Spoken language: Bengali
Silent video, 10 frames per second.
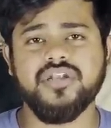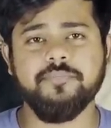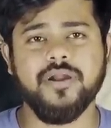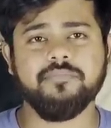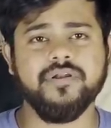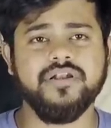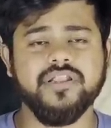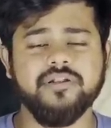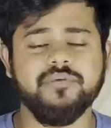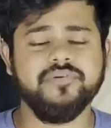
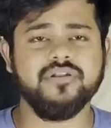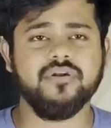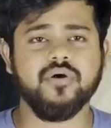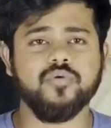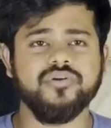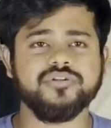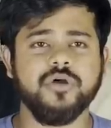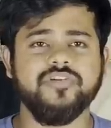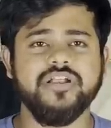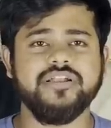ডিপার্টমেন্টের বিভিন্ন রকমের
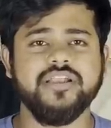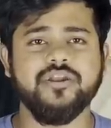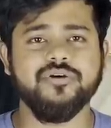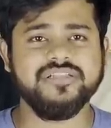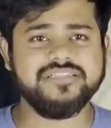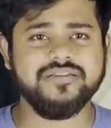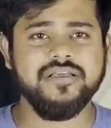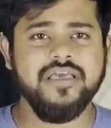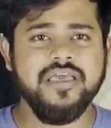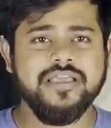সব হেড টেড হয়েছেন
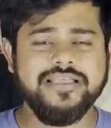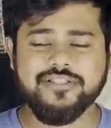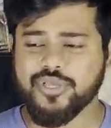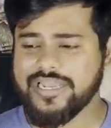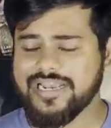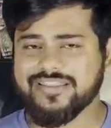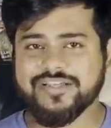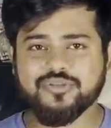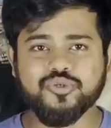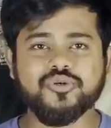কিন্তু
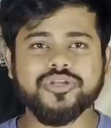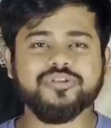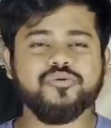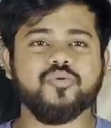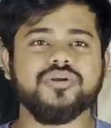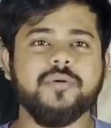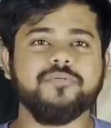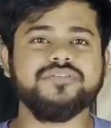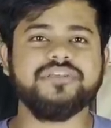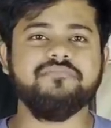এনাদের দুজনকে তো গোটা
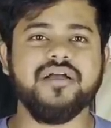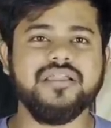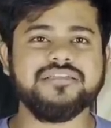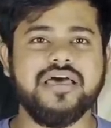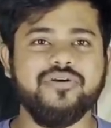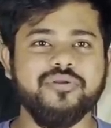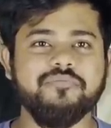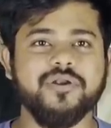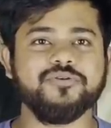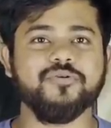পশ্চিমবাংলার সাধারণ
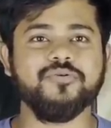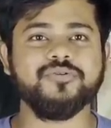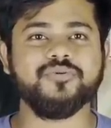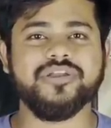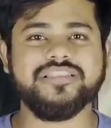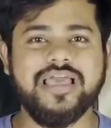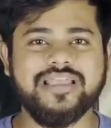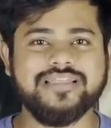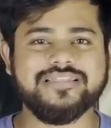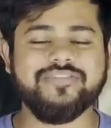মানুষ অন্য চোখে
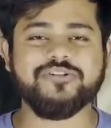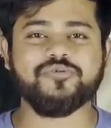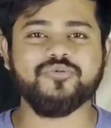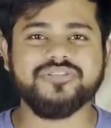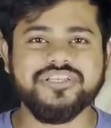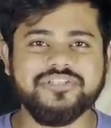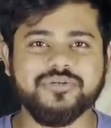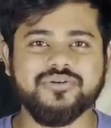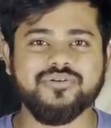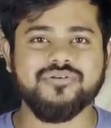দেখেন তাদের যুক্তির
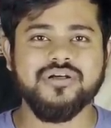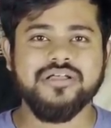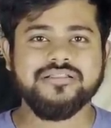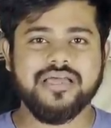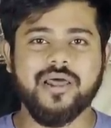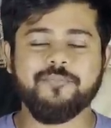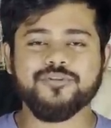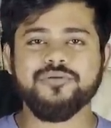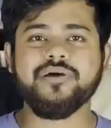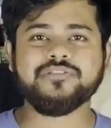জন্য তারা
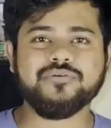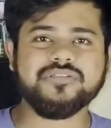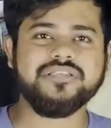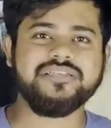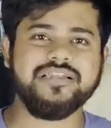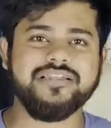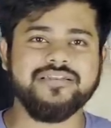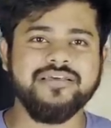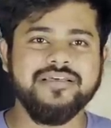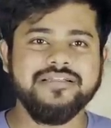প্রতিবাদ করতে জানেন
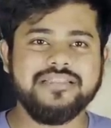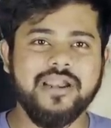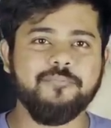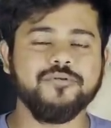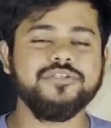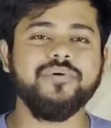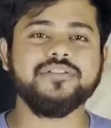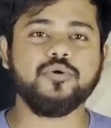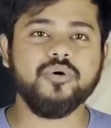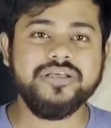তারা
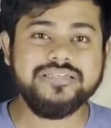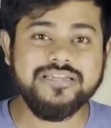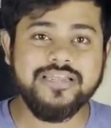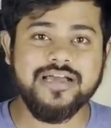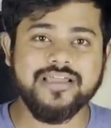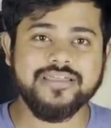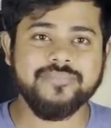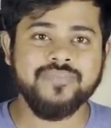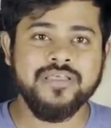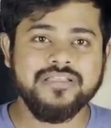প্রতিবাদ করেছেন এর আগে
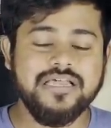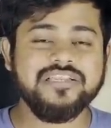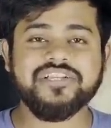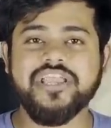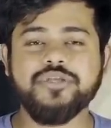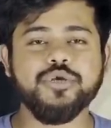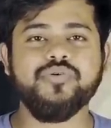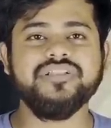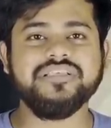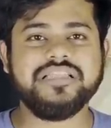তাহলে সেই
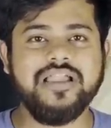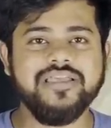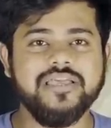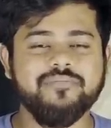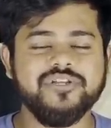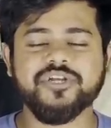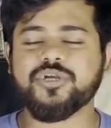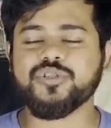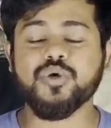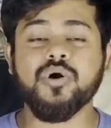সময়তে দাঁড়িয়ে
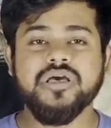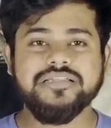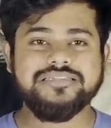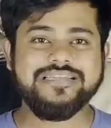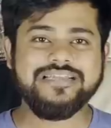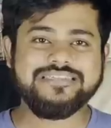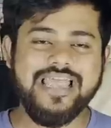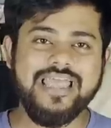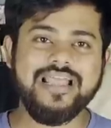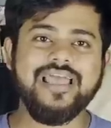বিশেষত যে
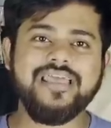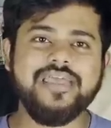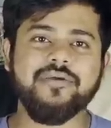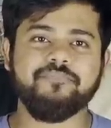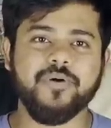জায়গায় এই